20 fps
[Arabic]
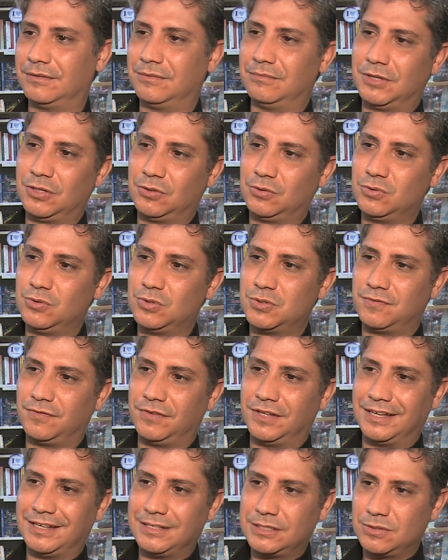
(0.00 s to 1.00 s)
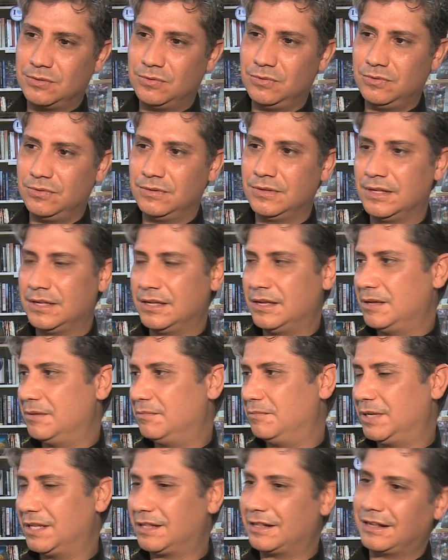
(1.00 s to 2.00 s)
المنتوج في اصله
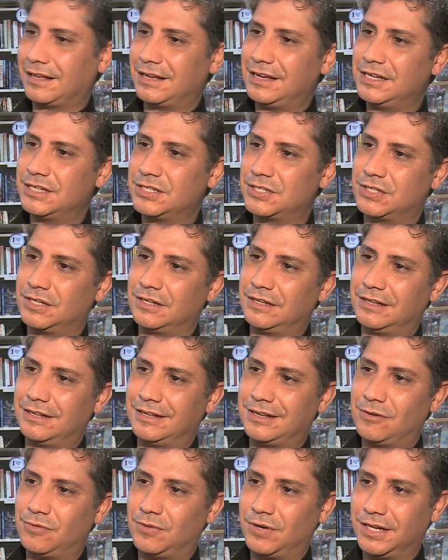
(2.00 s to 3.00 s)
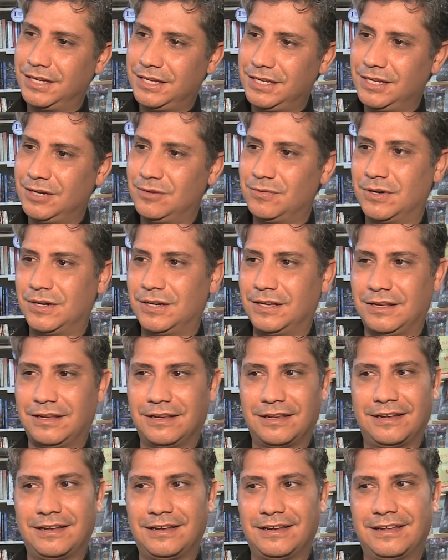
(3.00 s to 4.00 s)
ما تلقاش النوعيه
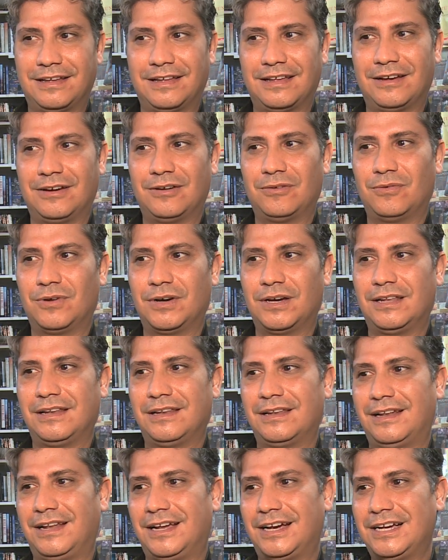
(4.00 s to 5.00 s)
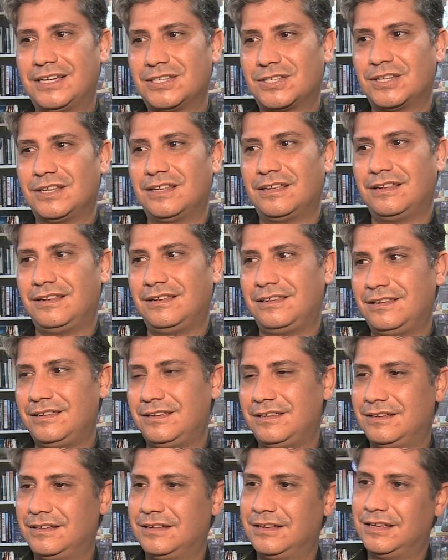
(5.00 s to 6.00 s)
والا والا الحاجه
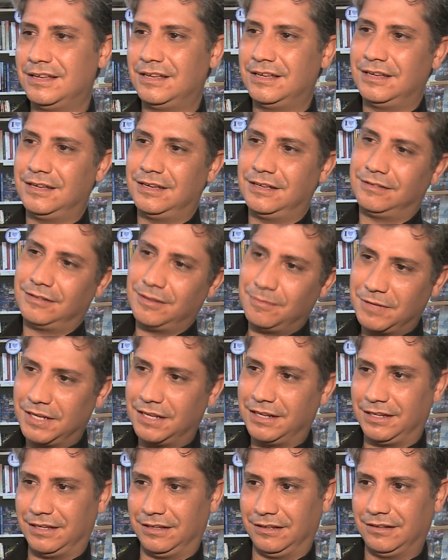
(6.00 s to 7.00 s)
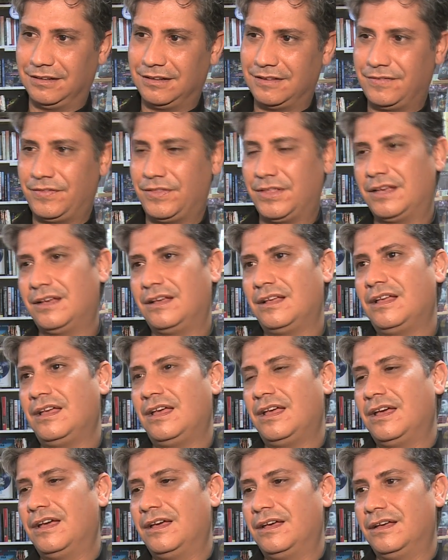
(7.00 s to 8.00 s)
اللي تملى العين
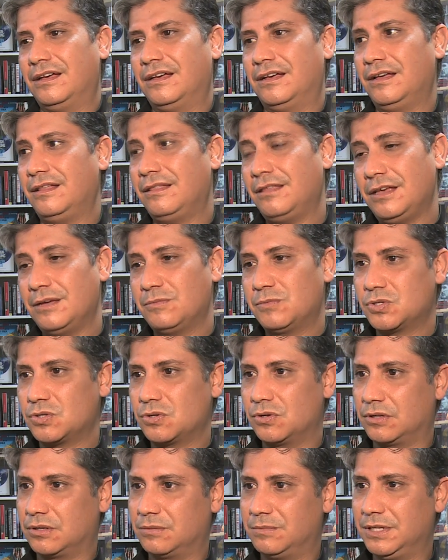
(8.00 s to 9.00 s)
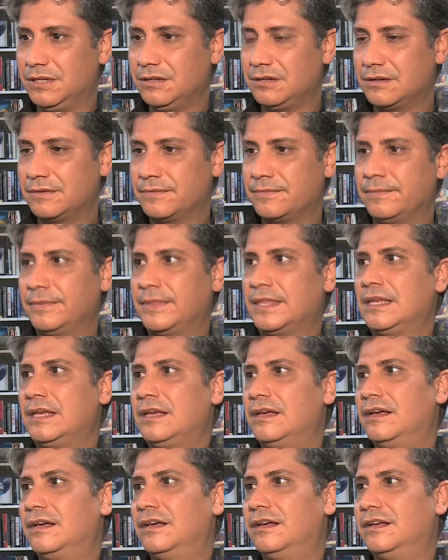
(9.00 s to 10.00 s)
آه هذا مشكل كبير
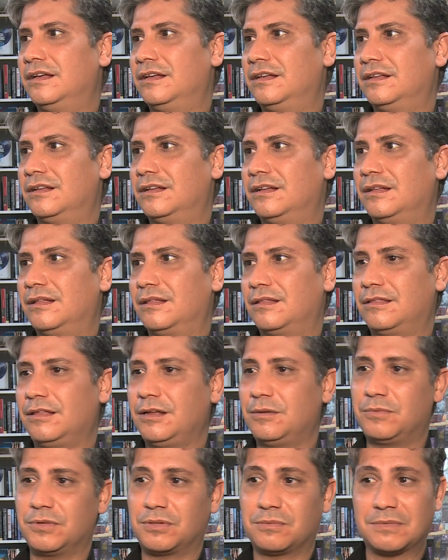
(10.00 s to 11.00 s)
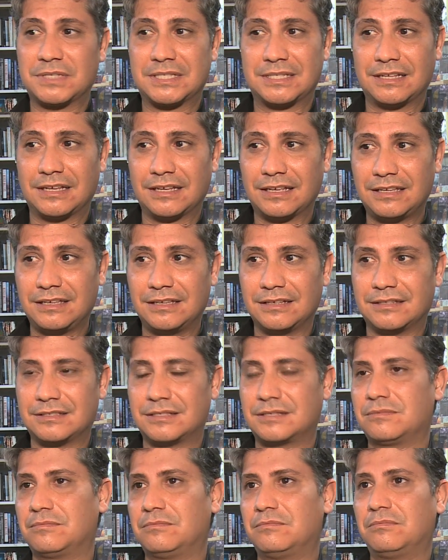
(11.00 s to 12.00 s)
آه ضربت مصداقية
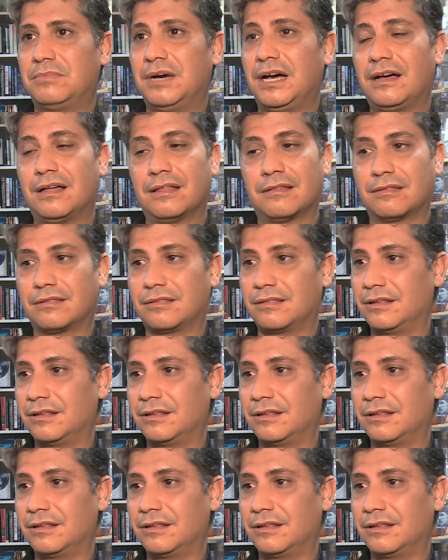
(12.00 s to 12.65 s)
بعض